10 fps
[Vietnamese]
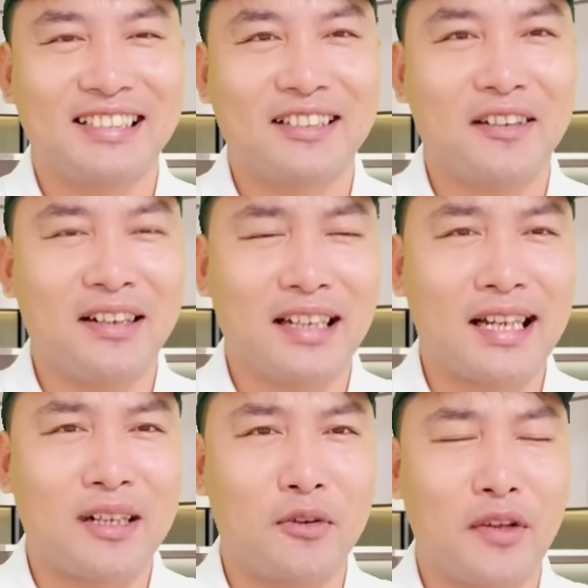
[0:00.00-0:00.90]
đó là cái
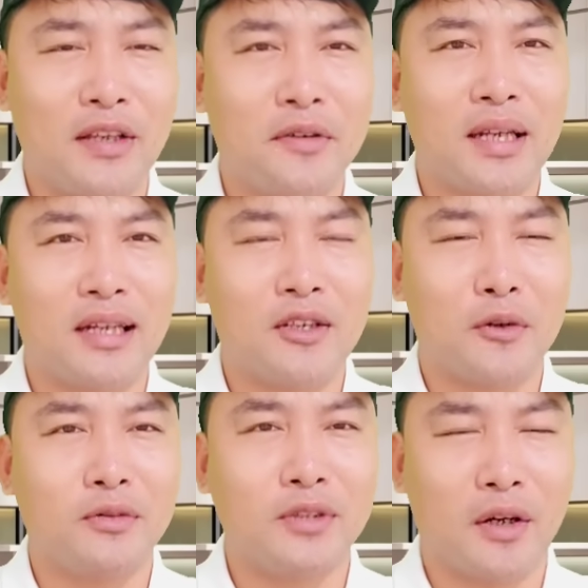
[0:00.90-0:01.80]
câu chuyện của thân
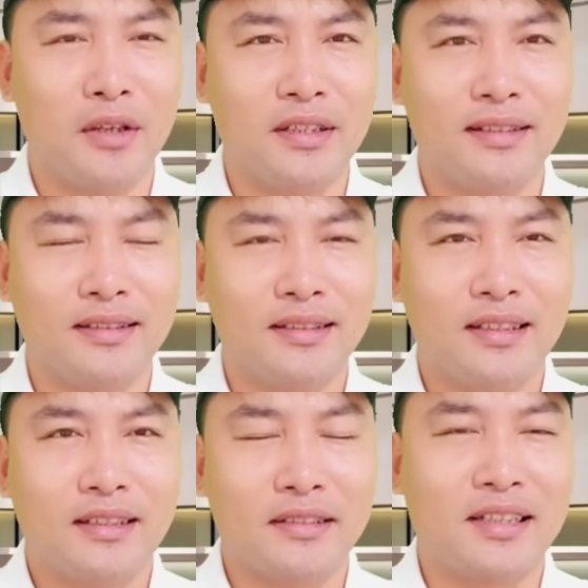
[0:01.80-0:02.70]
chủ tôi
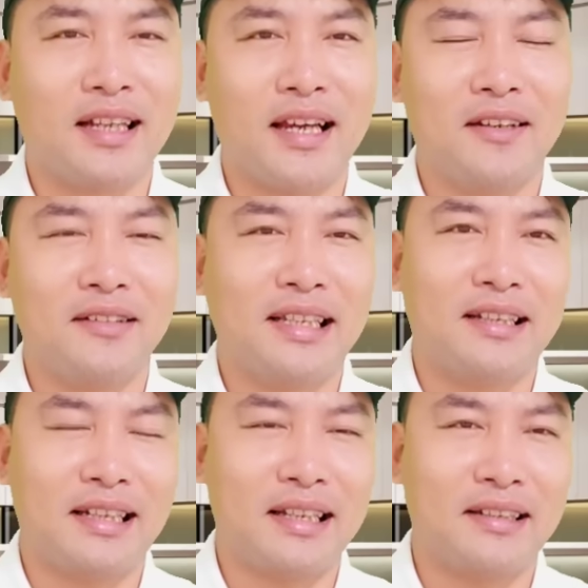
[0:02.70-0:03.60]
luật sư lễ nói nha
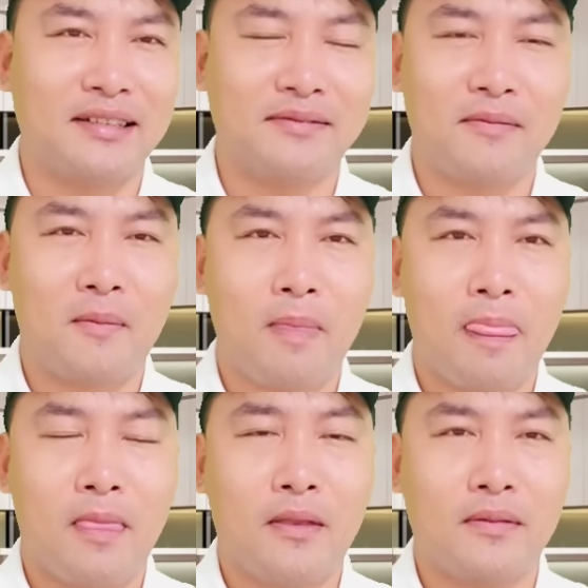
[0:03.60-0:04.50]
cả nhà
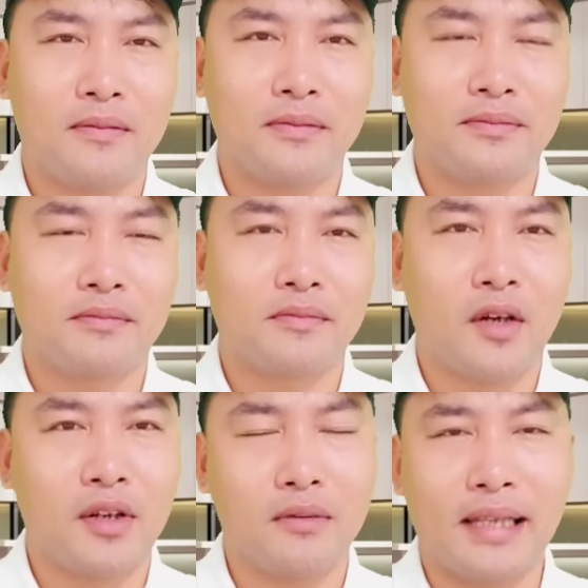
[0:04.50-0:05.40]
uhm.
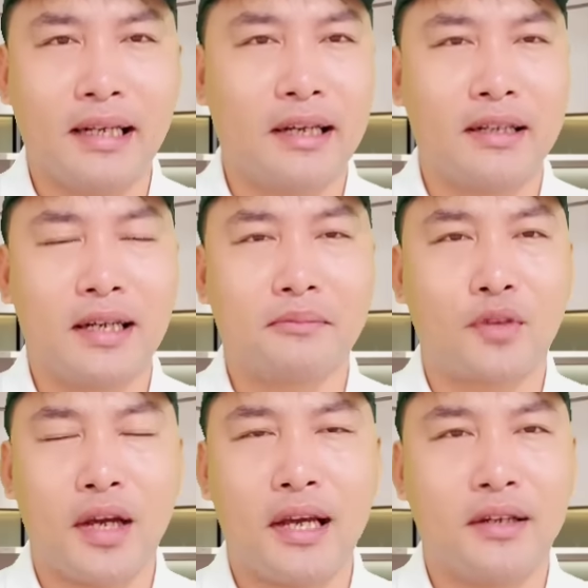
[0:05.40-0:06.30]
tôi cũng chỉ là người làm
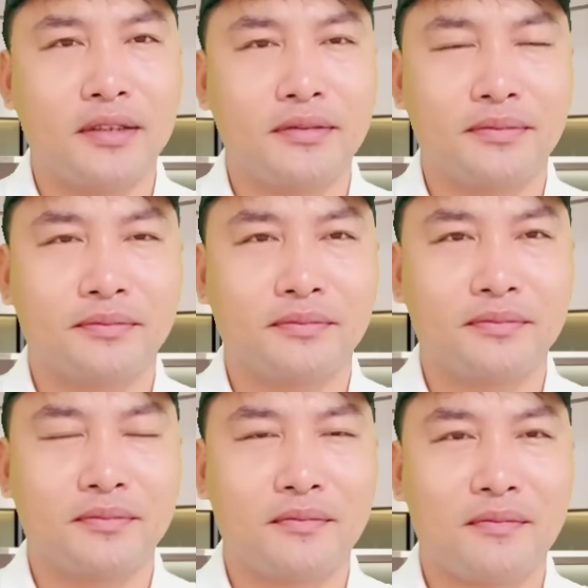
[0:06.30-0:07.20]
thuê thôi uhm.
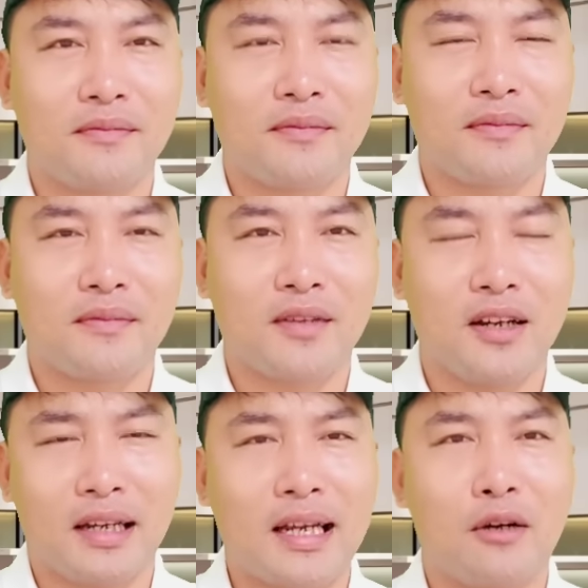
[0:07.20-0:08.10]
đó
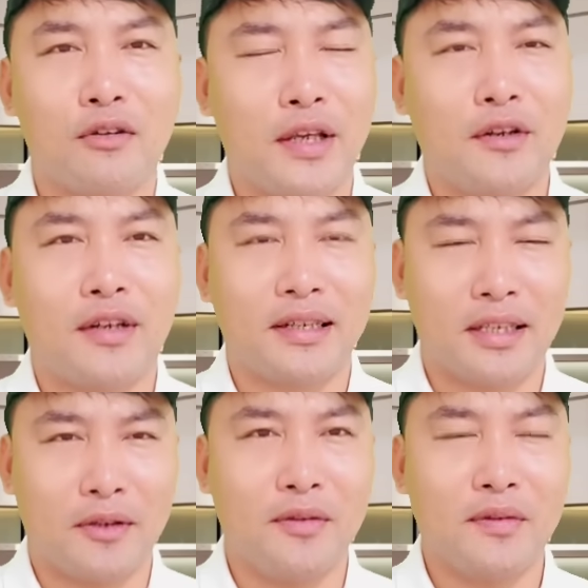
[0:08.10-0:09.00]
là cái câu chuyện của thân
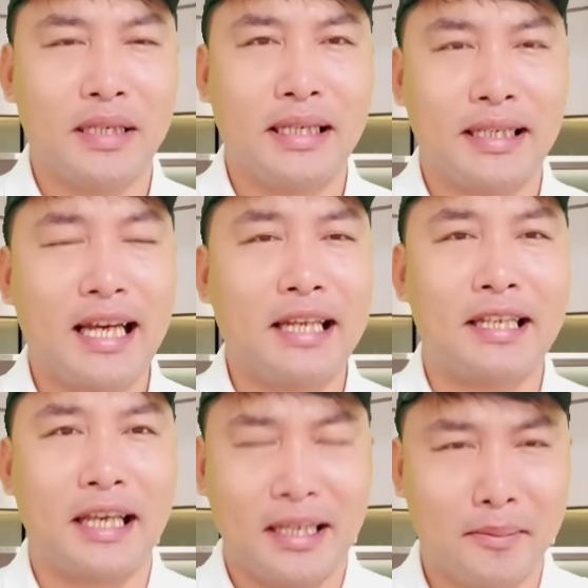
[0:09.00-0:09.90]
chủ các anh
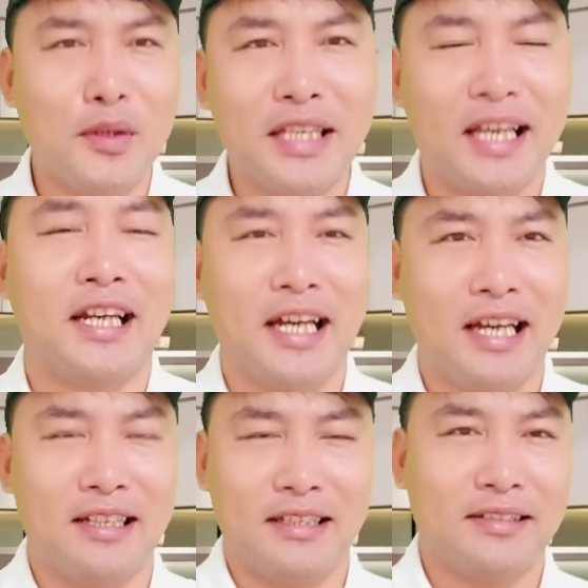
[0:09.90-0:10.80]
chị muốn gì đó
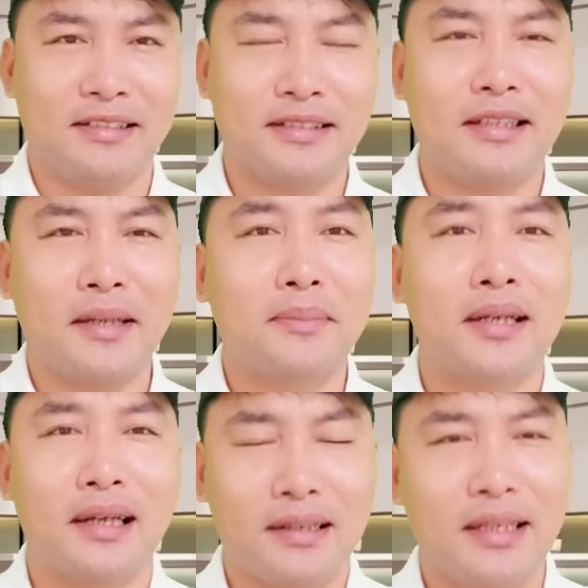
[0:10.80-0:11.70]
gặp
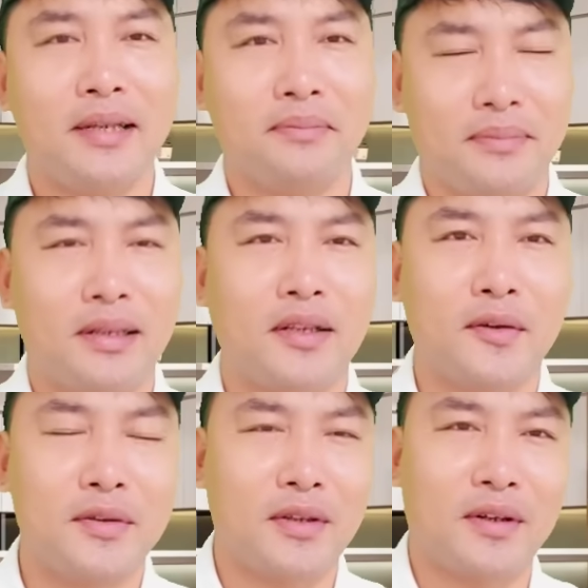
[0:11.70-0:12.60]
trực tiếp thân
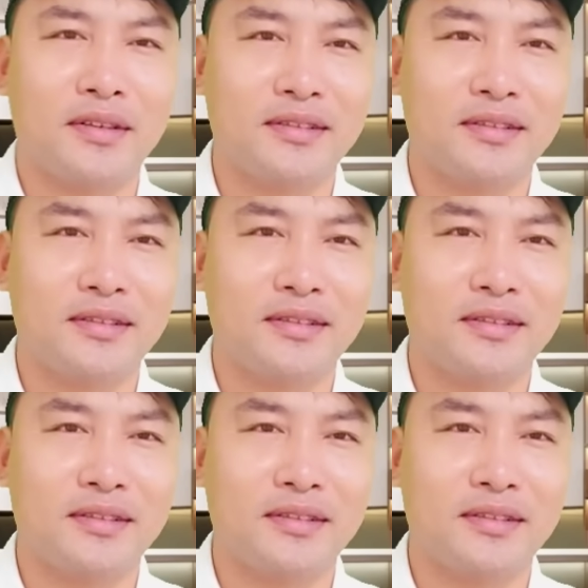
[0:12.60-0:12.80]
chủ của tôi